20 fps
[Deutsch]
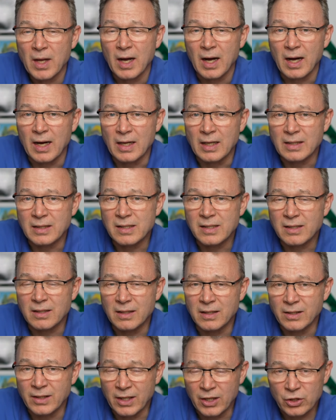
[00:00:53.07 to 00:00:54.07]

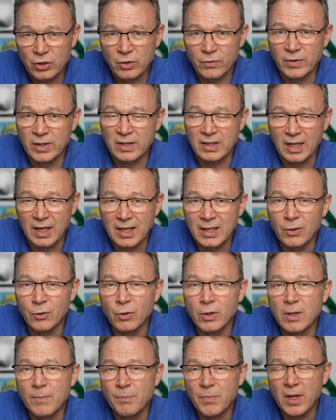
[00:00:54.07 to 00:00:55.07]
als
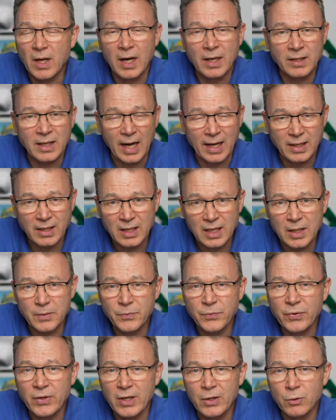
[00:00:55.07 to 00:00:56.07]
Nährstoffverteilung eine andere
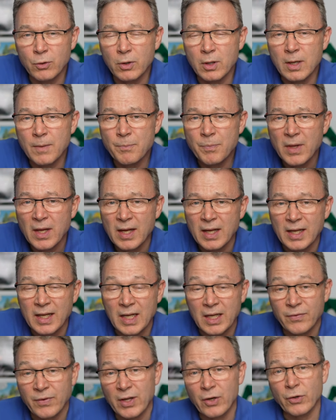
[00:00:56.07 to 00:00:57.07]
Empfehlung.
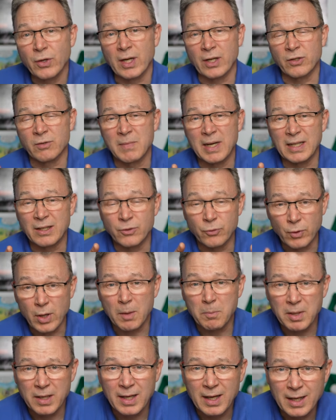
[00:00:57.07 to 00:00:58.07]
Ich werde euch also meinen
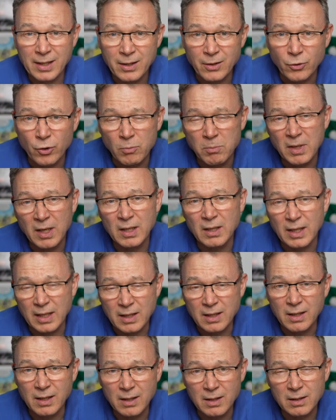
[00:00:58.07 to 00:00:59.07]
Düngerplan nochmal
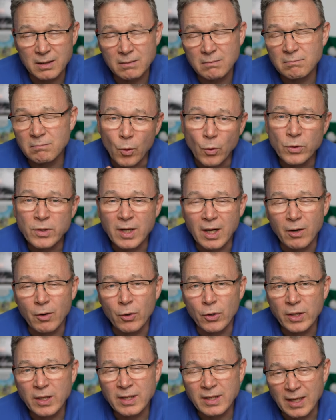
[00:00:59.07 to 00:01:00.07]
erklären und
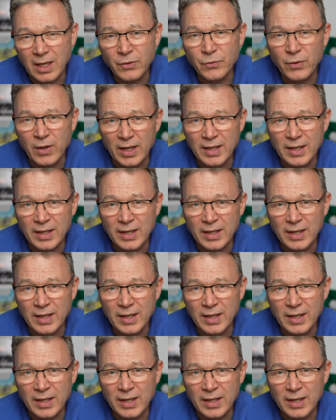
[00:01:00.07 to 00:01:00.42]
euch dann vor